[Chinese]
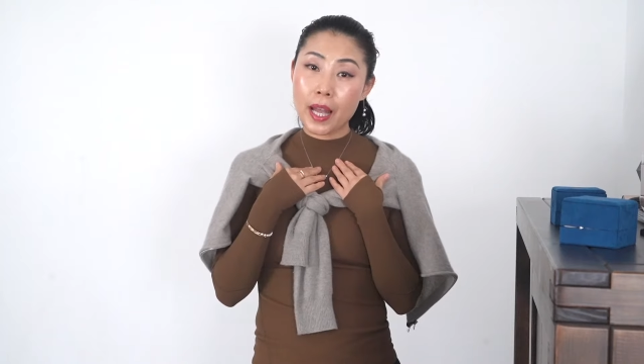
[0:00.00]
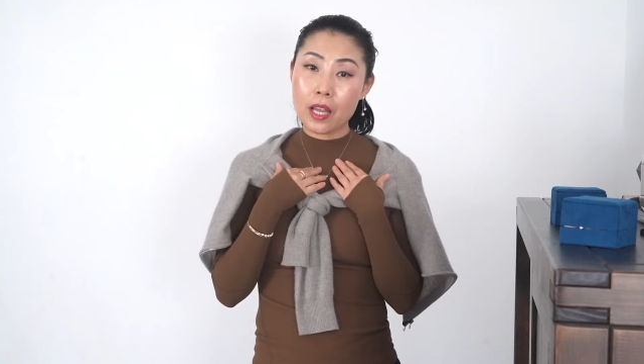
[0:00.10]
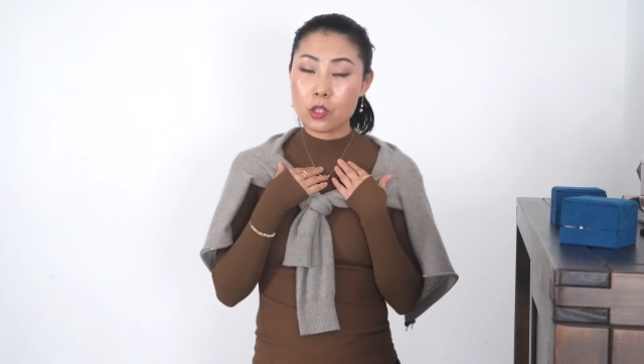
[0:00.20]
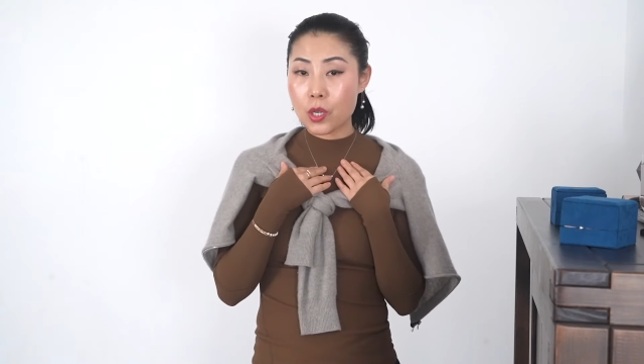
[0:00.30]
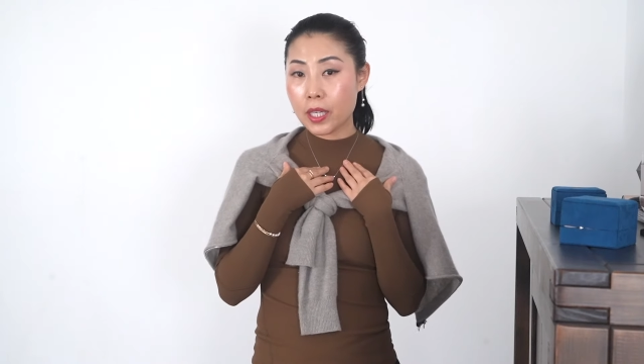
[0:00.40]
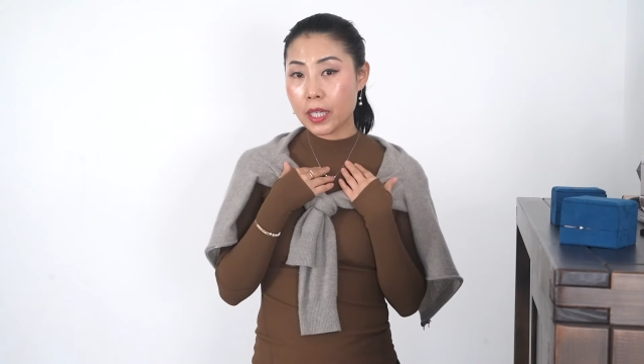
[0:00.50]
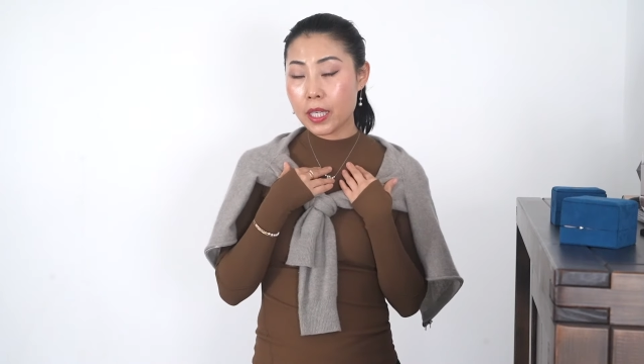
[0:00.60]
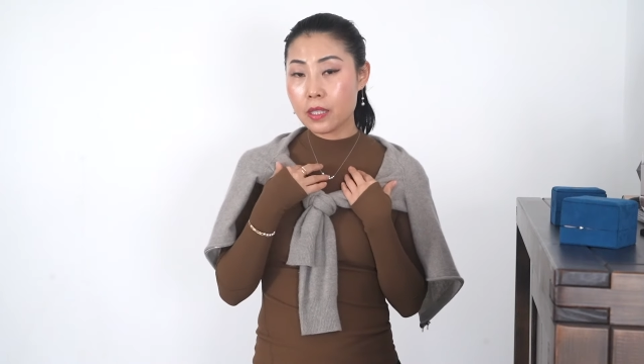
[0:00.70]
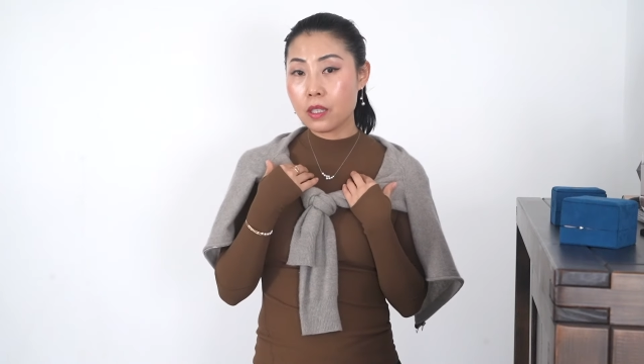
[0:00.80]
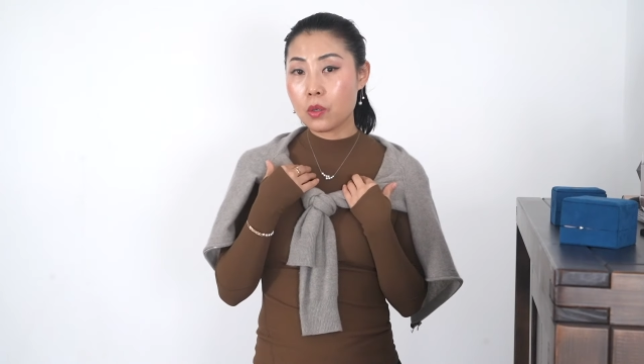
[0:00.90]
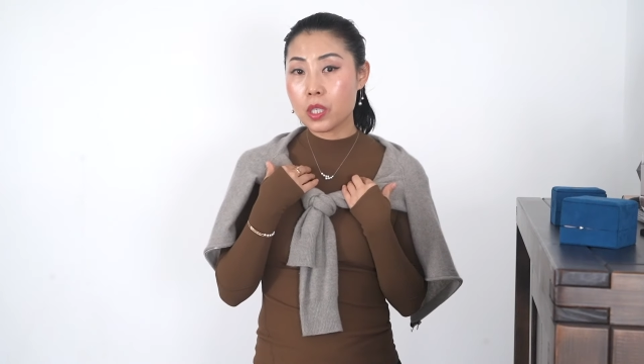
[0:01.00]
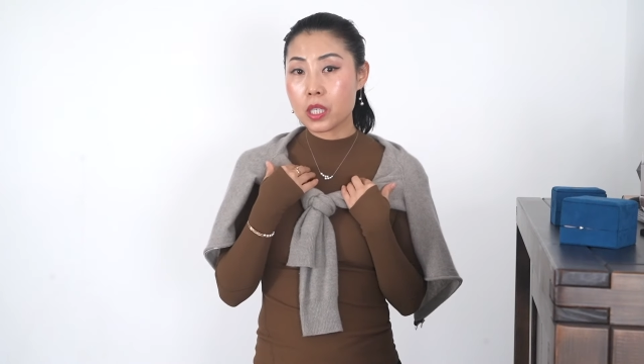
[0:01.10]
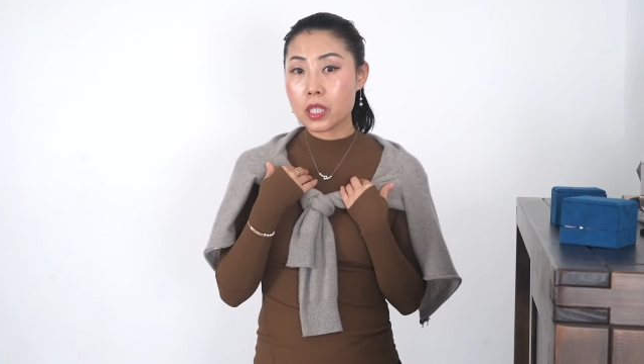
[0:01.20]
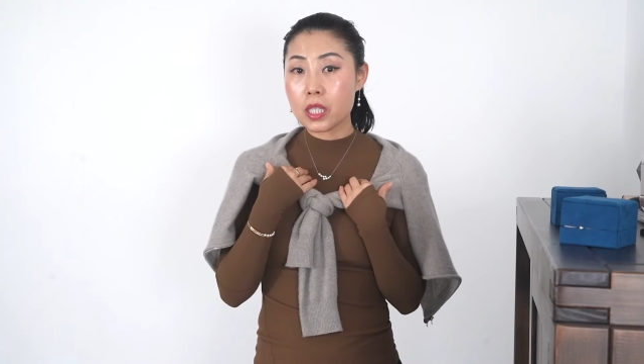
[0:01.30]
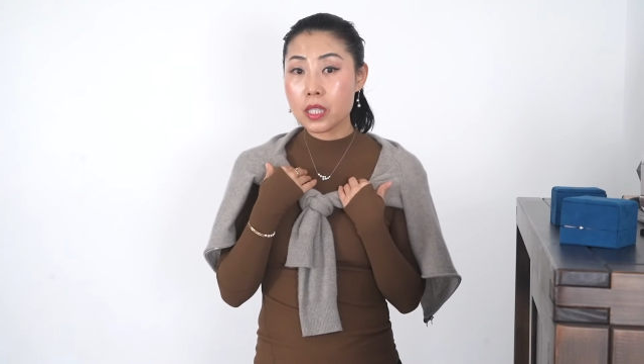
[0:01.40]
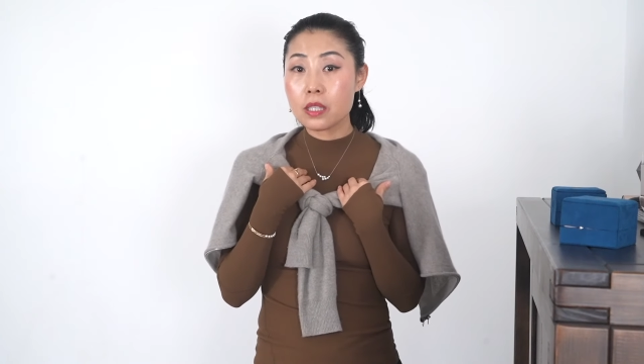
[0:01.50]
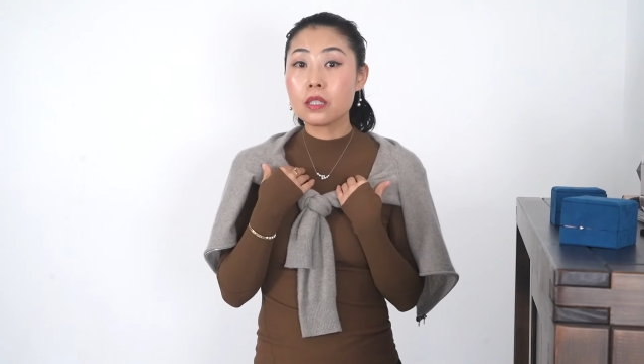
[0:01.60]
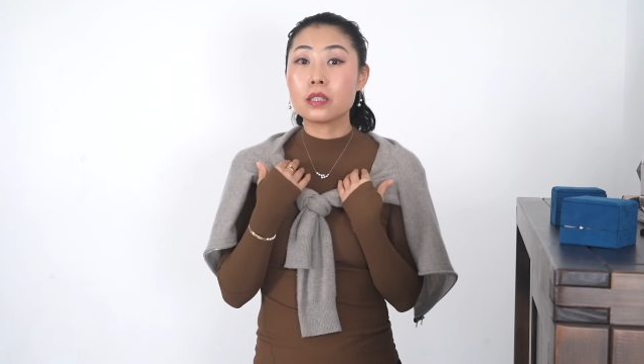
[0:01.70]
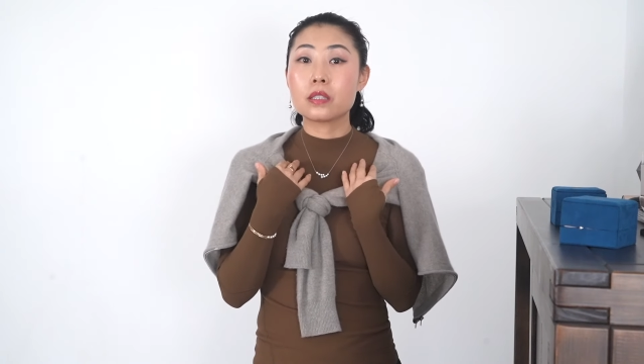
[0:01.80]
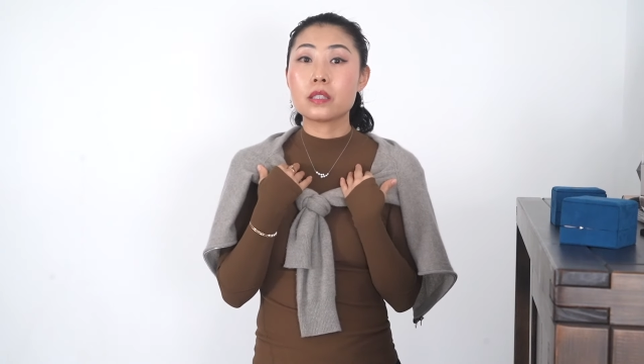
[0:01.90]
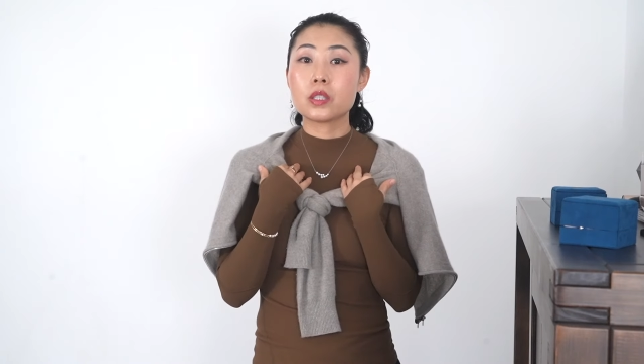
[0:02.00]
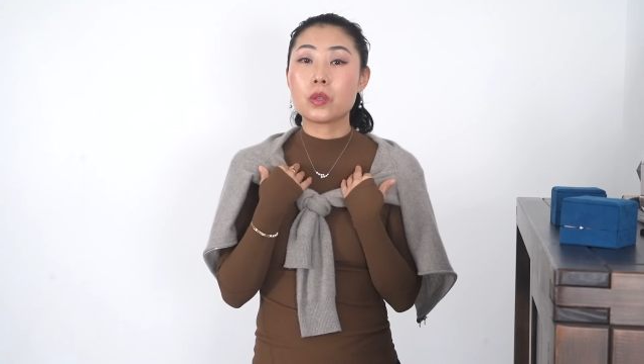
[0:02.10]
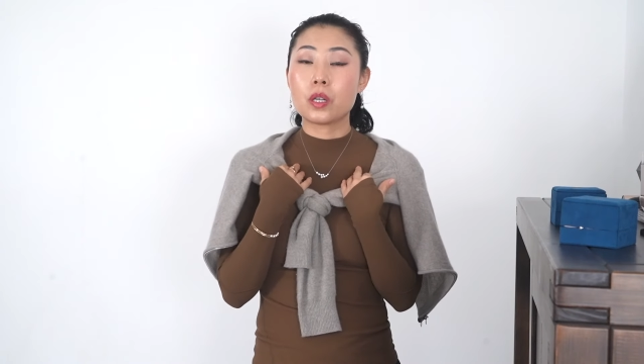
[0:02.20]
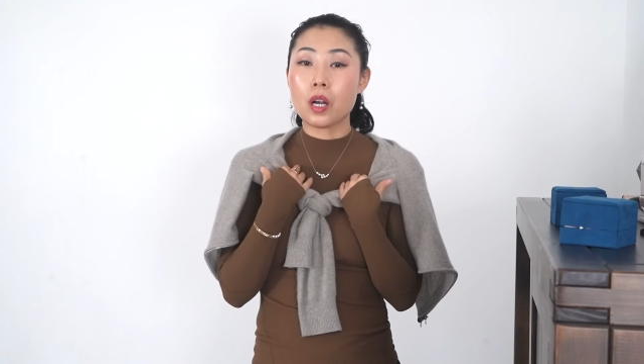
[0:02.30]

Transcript: 戴，穿黑色或者深色的这种